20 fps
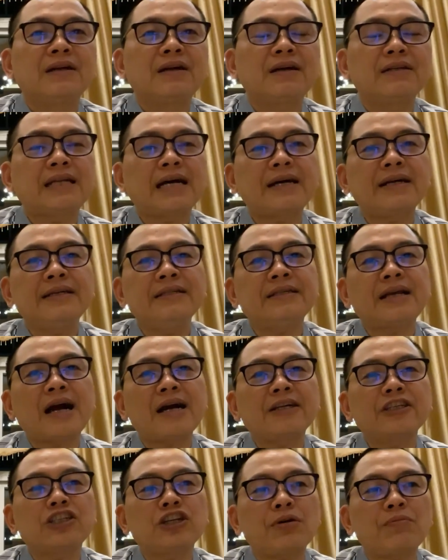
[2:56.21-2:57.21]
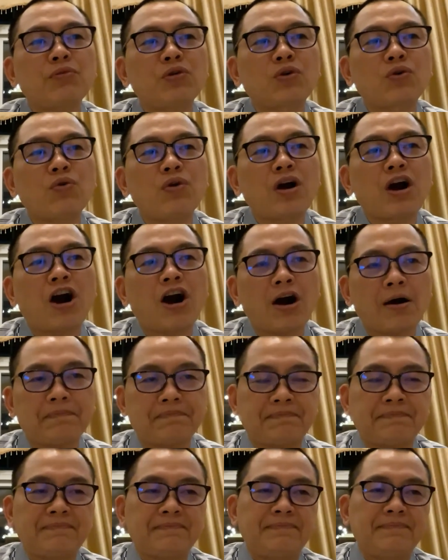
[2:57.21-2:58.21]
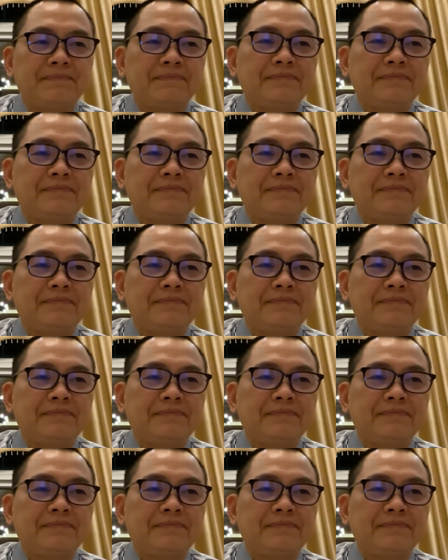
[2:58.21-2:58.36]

người ta nghĩ rằng trong một cuộc họp